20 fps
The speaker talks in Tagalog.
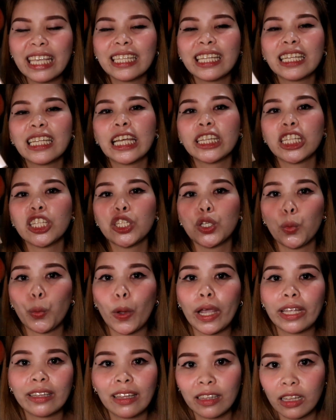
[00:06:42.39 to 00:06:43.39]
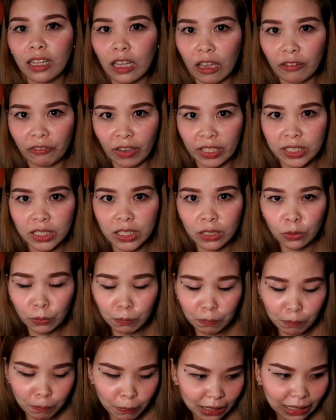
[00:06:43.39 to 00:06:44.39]
makikita natin yung whitening
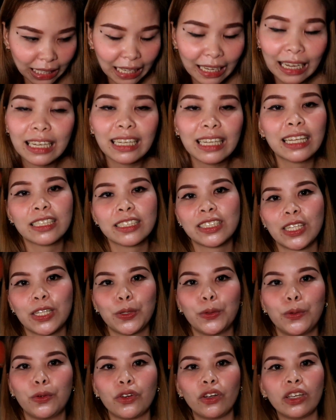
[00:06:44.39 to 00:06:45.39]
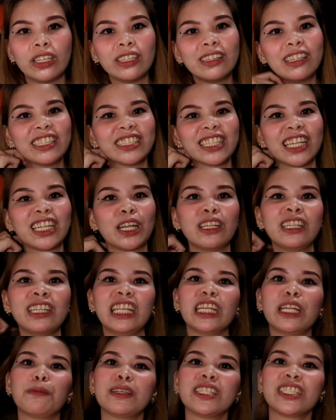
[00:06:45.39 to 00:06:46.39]
effect. Matagal lang siguro. Hindi,
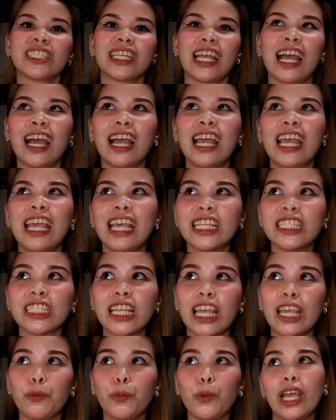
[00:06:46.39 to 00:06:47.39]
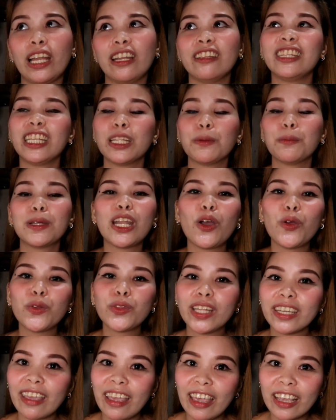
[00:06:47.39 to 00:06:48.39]
siya, hindi naman siya Well, hindi
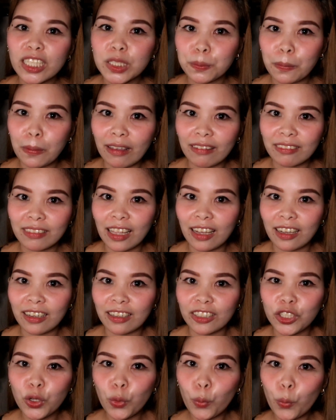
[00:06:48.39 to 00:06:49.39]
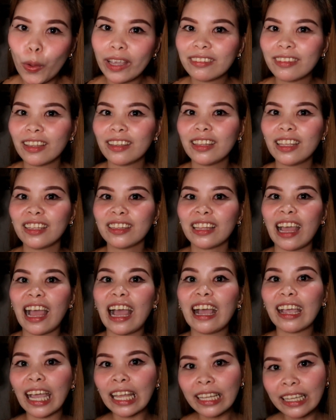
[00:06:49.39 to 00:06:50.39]
naman ako nag expect ng yung
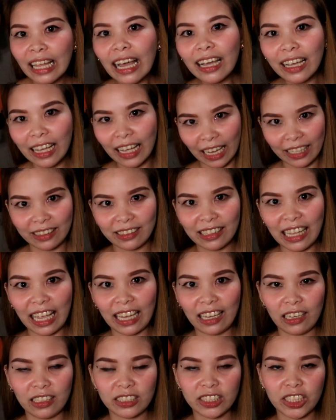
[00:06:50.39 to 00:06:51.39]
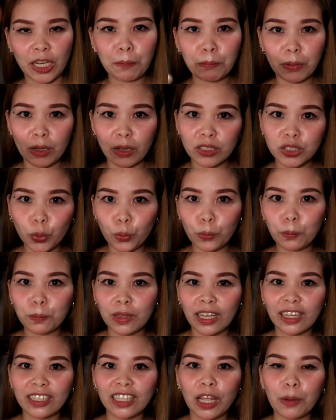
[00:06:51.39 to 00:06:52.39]
whitening na agad-agad dahil
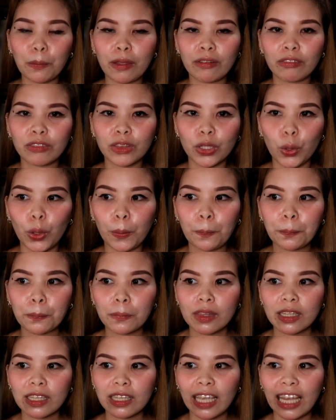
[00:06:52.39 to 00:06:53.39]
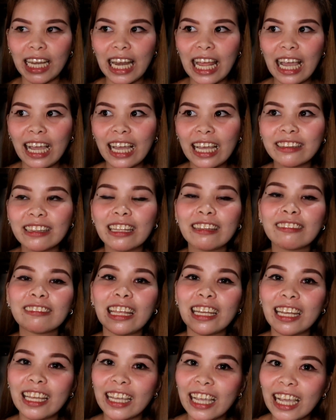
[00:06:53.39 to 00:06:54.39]
syempre soap lang naman to.
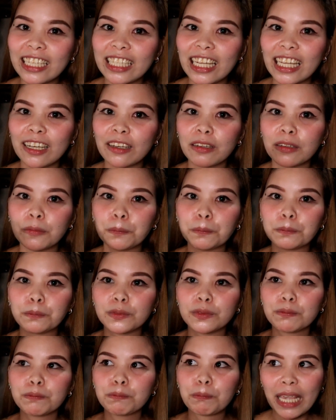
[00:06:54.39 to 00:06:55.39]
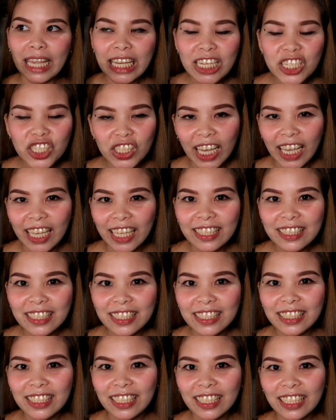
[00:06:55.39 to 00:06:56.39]
Kailangan din talaga ng
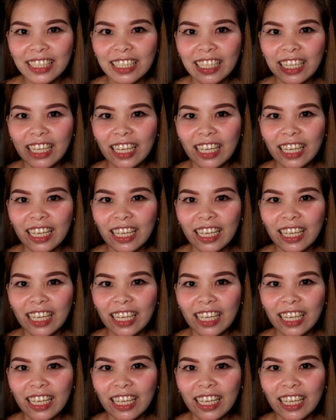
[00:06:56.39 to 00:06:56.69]
patience